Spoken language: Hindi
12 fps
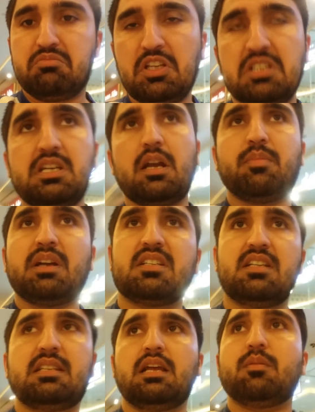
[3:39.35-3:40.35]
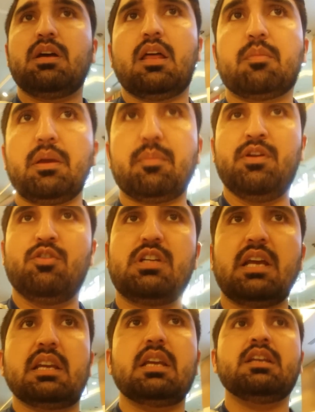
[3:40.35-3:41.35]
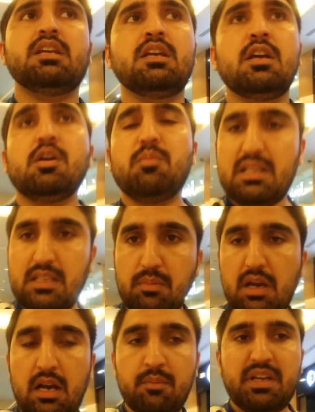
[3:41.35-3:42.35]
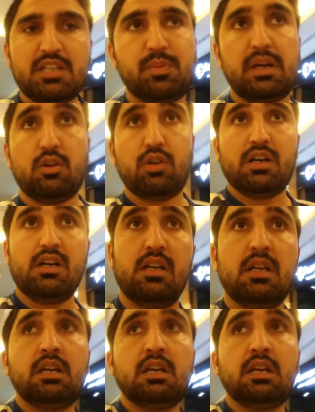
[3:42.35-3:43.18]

तीन चार पाँच छः साल बाद आपकी अपनी हो जाएगी प्लस आपका काम भी एक्सपेंड होगा